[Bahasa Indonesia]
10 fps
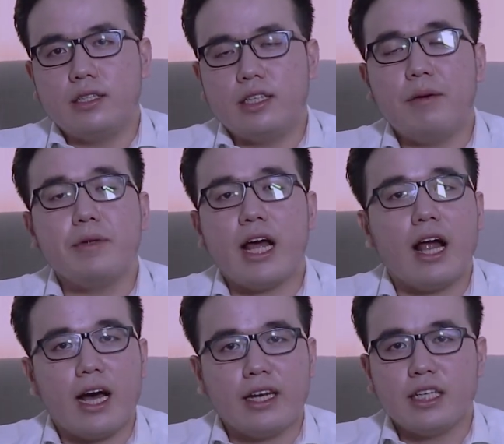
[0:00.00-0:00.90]
tidak
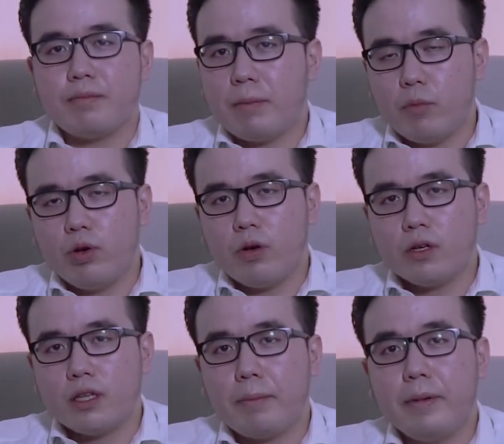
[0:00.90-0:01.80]
menyalahkan siapapun,
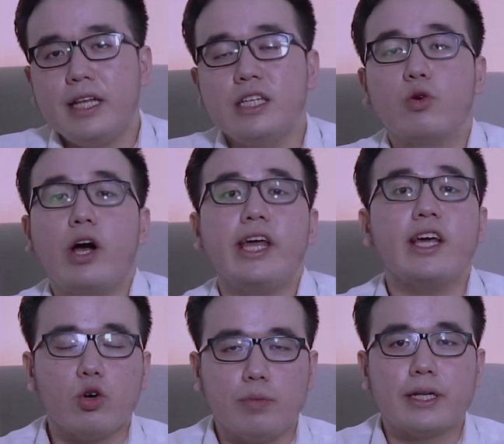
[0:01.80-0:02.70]
tapi dia juga
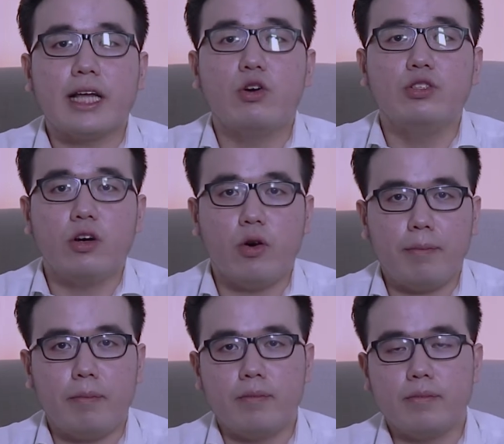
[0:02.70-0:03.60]
ikut bertanggung
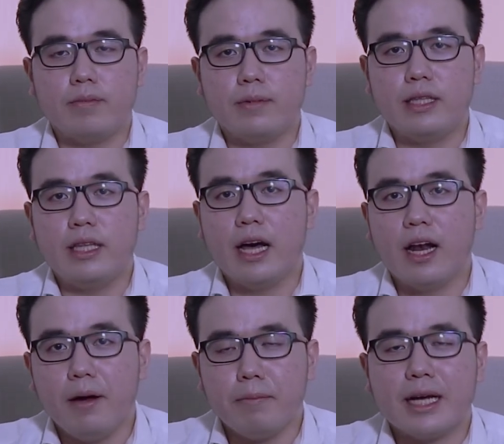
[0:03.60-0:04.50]
jawab
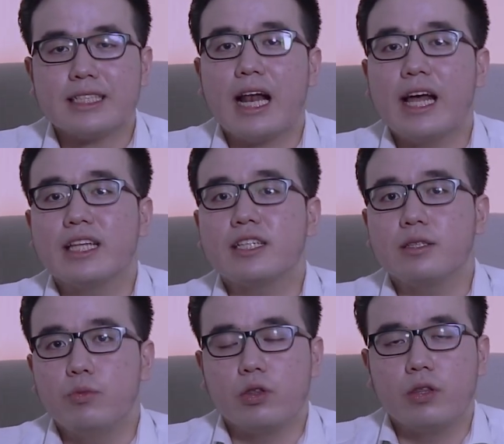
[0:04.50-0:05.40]
dalam masalahnya
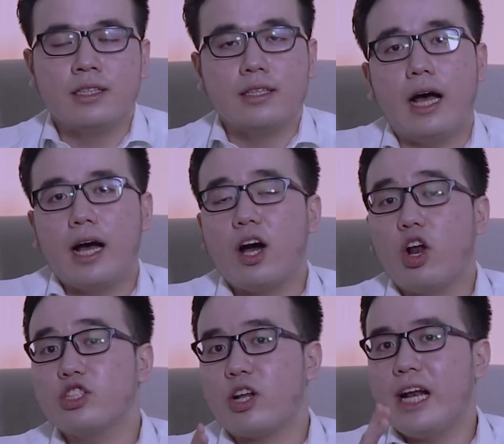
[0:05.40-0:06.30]
tersebut. Nah,
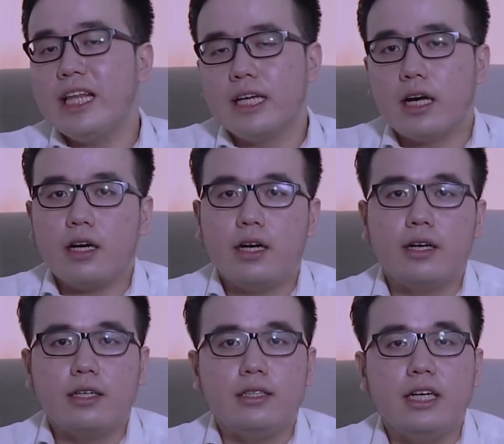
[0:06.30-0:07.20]
kalau seorang leader,
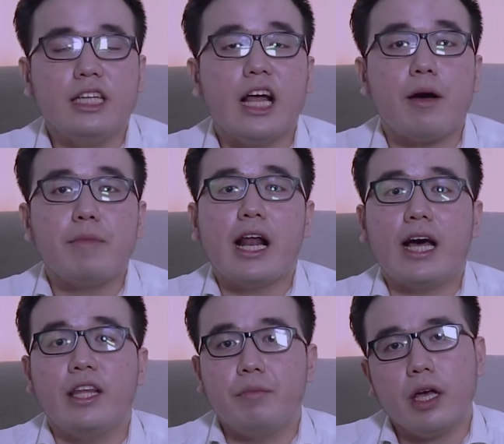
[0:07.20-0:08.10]
dia tidak akan
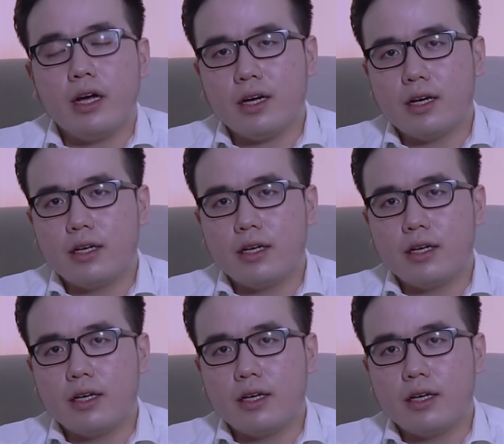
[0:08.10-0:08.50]
menyalahkan timnya,